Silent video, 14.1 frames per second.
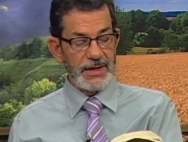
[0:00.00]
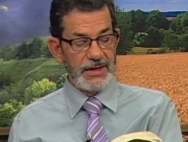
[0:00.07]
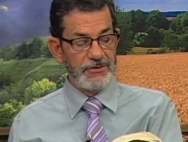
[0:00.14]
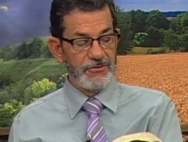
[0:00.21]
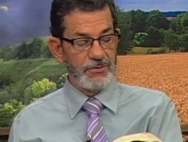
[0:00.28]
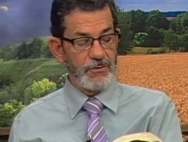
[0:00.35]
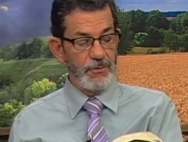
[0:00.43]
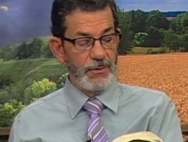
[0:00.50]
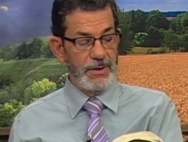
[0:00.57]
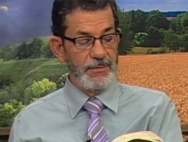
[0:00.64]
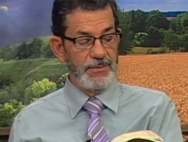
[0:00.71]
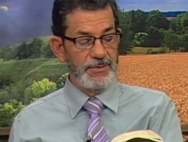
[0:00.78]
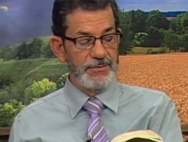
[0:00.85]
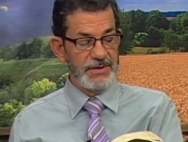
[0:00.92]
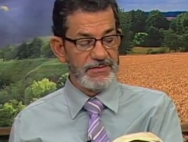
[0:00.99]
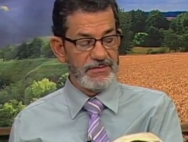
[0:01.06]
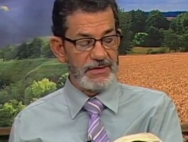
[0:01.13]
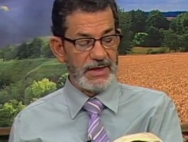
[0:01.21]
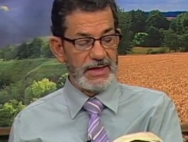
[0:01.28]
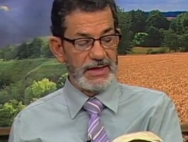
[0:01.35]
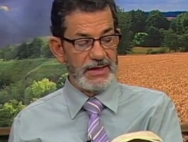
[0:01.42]
e de como me
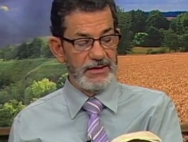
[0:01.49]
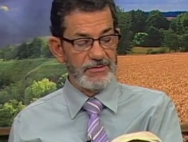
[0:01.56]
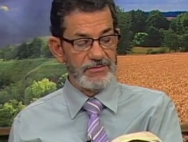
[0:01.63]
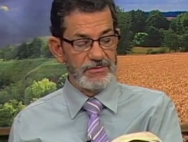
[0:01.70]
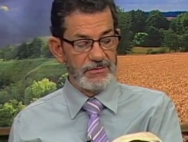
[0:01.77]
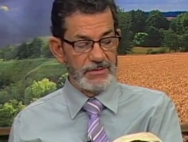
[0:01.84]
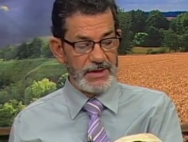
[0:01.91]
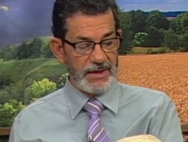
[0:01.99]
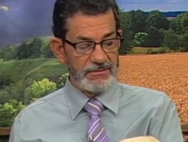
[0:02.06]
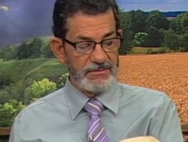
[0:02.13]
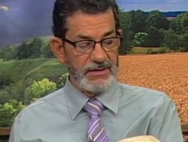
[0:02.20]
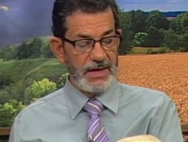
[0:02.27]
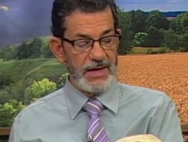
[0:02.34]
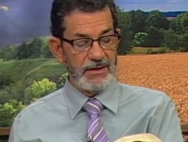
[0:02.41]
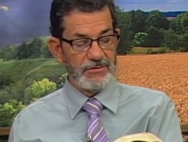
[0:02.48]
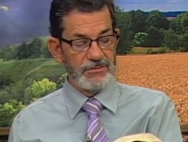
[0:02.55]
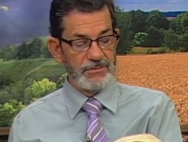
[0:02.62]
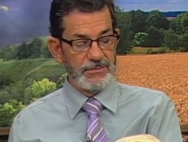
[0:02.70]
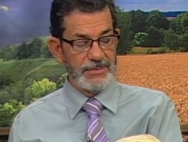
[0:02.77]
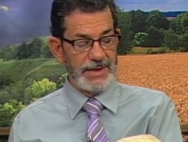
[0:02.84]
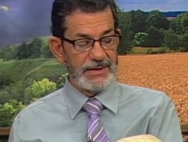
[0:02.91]
seguias no deserto,
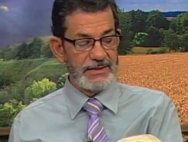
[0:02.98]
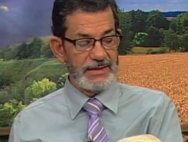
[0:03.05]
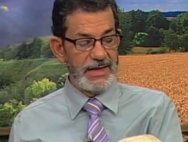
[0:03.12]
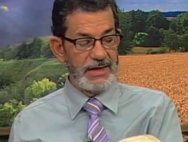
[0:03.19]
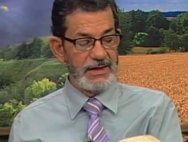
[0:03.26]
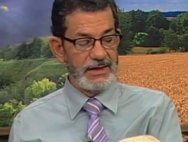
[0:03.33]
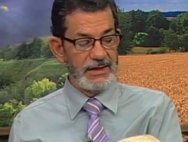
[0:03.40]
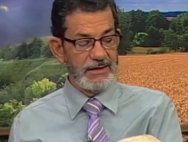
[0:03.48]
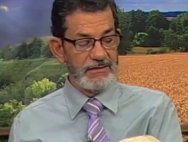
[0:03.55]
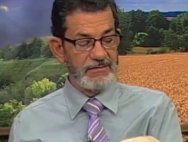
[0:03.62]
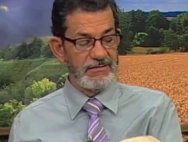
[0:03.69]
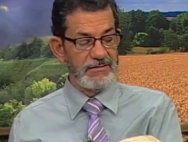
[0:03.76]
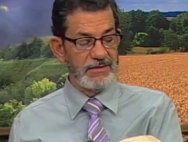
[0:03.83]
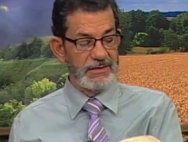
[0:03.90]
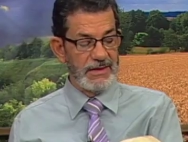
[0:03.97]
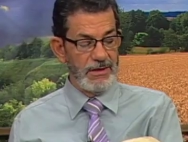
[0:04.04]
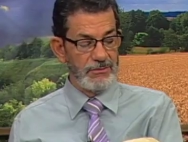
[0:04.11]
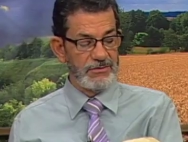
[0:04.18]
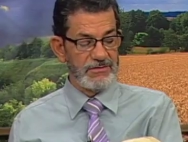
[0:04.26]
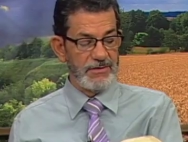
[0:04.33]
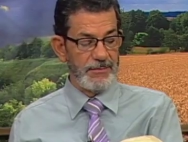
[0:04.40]
numa terra em que se
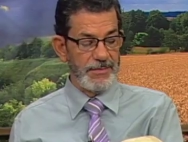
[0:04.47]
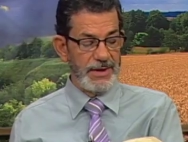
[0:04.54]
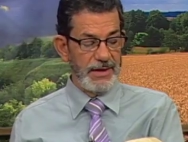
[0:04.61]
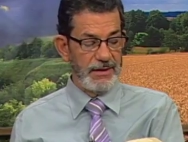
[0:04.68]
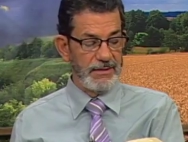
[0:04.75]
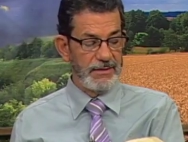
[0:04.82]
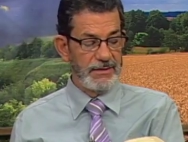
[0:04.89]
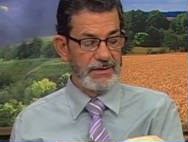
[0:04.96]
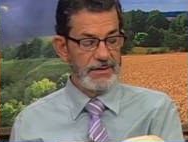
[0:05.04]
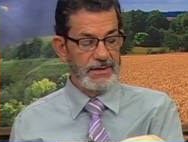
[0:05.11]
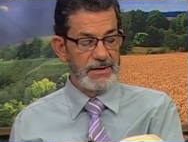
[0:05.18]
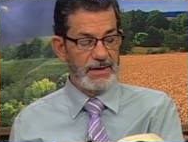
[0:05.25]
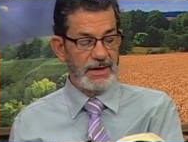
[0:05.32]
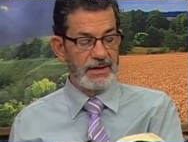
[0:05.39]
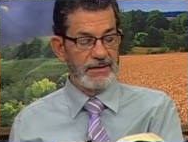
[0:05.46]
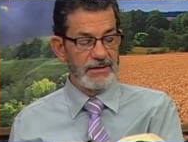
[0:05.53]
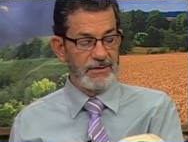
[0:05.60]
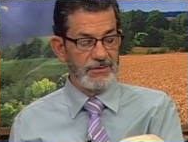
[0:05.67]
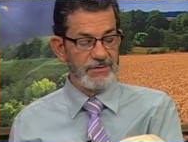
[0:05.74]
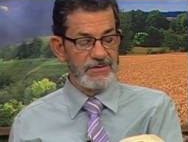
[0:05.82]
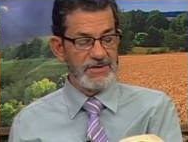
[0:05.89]
não semeia.
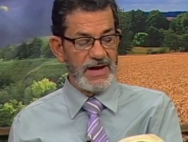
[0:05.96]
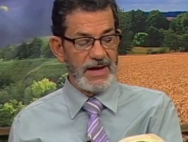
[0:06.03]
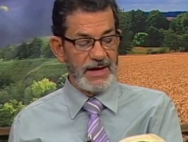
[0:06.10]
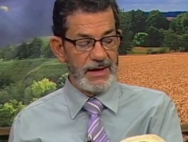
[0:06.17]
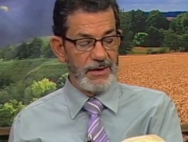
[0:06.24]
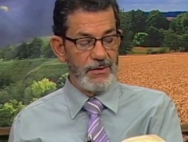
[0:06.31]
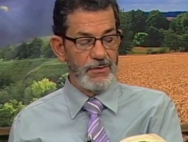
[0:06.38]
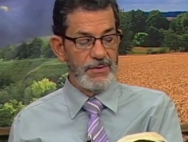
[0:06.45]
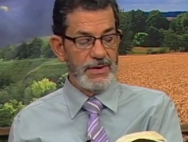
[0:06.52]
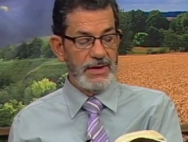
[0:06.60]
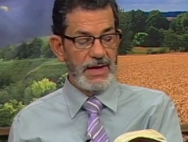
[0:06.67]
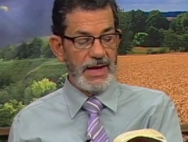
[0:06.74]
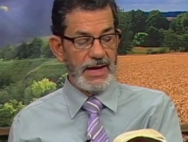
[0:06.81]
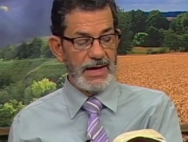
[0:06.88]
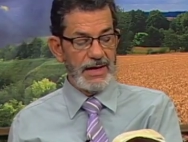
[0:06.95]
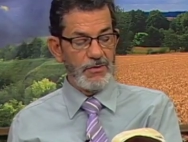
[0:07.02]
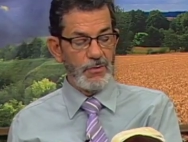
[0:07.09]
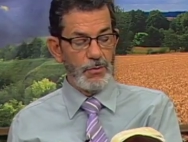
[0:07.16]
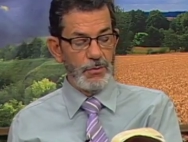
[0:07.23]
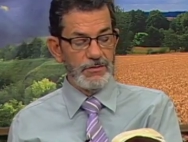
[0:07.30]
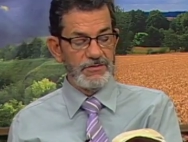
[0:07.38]
Então Israel era
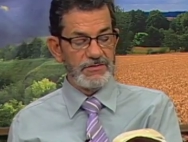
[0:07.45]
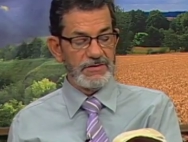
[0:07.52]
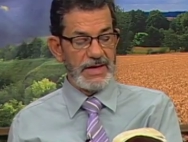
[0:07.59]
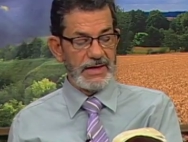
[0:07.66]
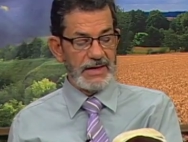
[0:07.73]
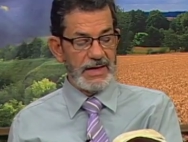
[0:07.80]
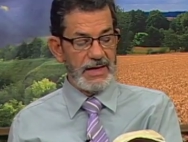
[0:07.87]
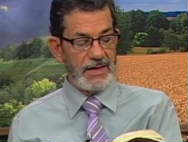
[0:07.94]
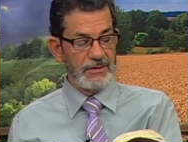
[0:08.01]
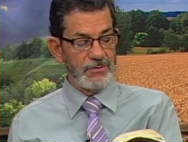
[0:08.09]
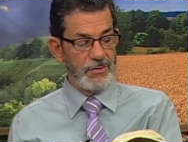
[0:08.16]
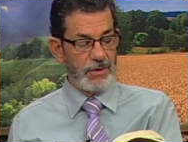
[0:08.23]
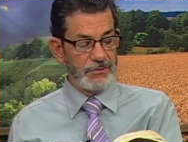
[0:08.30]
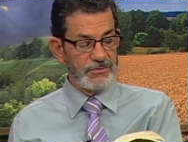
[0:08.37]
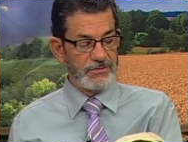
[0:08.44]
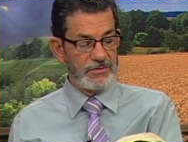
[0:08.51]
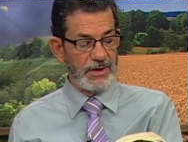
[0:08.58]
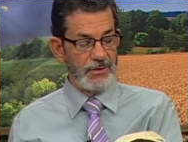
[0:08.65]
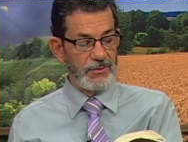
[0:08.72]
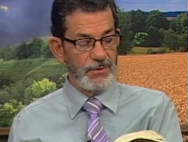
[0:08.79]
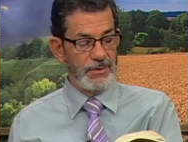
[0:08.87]
consagrado ao
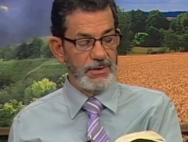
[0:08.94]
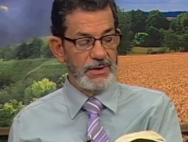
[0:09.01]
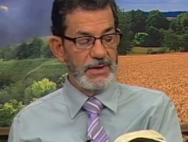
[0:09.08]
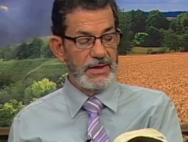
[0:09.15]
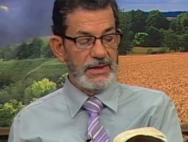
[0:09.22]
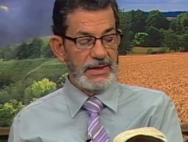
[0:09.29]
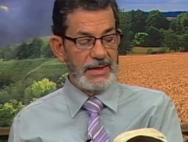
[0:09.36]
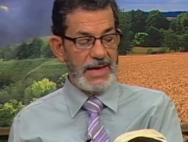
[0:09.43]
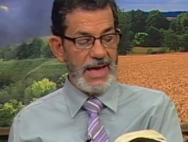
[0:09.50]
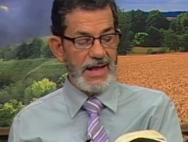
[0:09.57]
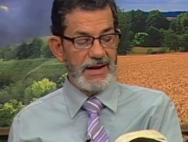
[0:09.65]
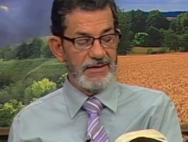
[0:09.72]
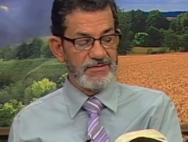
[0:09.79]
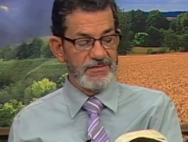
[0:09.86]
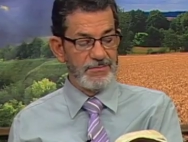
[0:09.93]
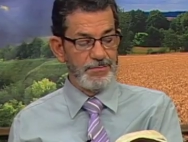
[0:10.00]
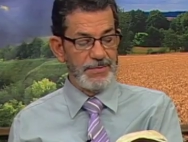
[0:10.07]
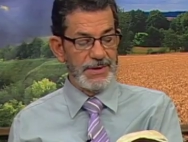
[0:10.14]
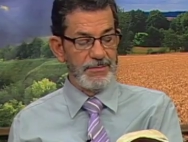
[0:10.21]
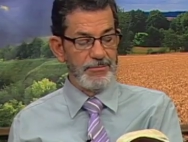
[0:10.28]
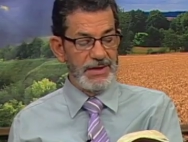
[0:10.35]
Senhor e era as
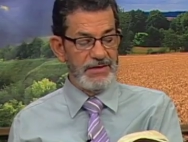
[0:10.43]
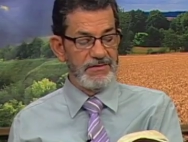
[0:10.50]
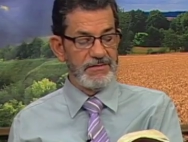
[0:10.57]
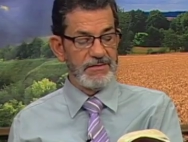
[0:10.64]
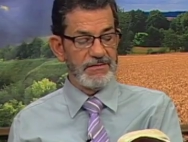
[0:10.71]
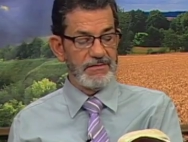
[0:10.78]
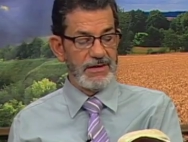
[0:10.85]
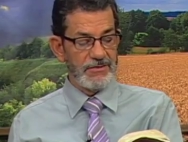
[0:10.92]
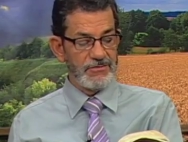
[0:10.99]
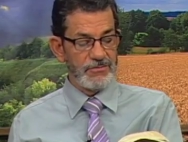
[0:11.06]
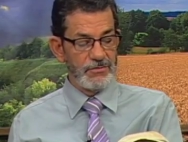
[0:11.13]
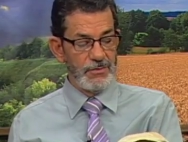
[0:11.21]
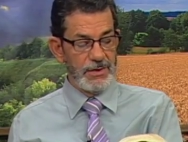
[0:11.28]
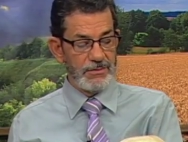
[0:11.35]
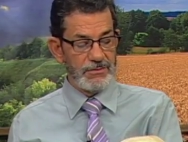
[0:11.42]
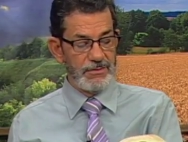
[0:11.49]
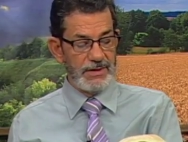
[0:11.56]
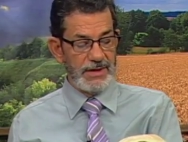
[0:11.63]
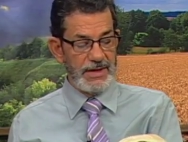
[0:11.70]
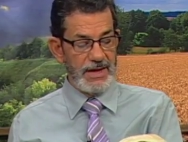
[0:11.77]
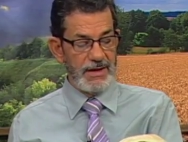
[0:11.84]
primícias da sua
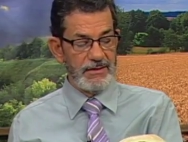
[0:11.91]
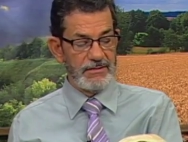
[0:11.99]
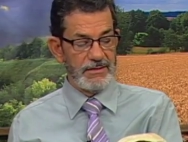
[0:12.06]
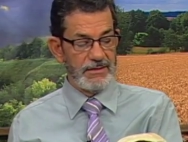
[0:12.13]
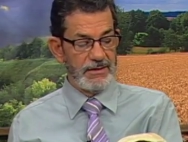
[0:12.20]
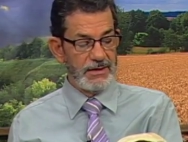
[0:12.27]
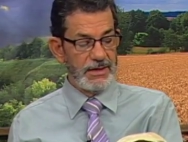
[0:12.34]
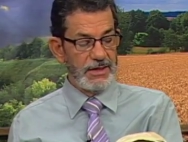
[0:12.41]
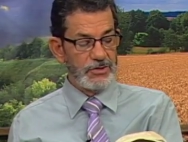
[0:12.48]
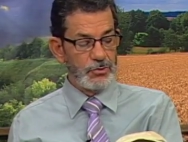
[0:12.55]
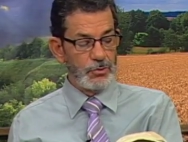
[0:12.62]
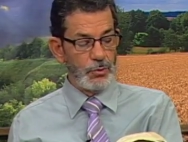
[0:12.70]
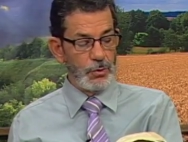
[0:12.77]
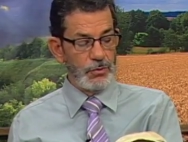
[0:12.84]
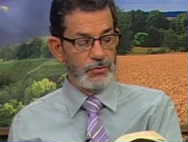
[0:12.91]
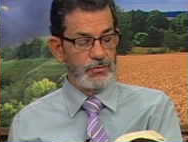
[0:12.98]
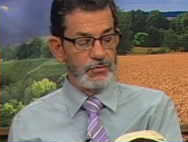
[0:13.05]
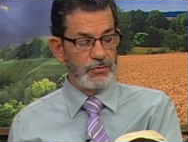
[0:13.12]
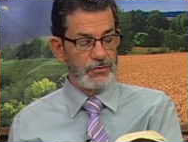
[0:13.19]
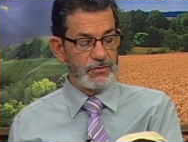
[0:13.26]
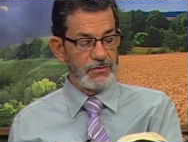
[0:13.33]
colheita.
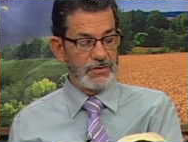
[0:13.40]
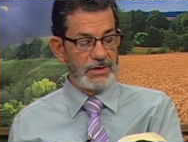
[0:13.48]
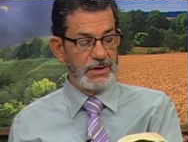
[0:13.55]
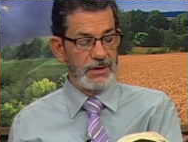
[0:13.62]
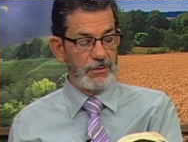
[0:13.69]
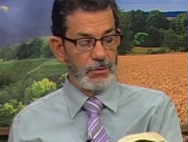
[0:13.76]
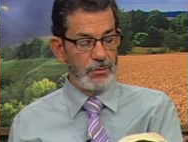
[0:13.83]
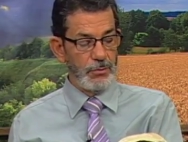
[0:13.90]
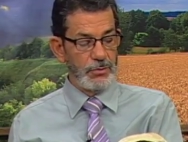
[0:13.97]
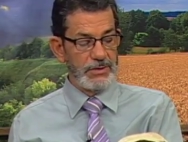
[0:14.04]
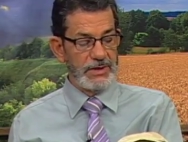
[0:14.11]
Todos os que o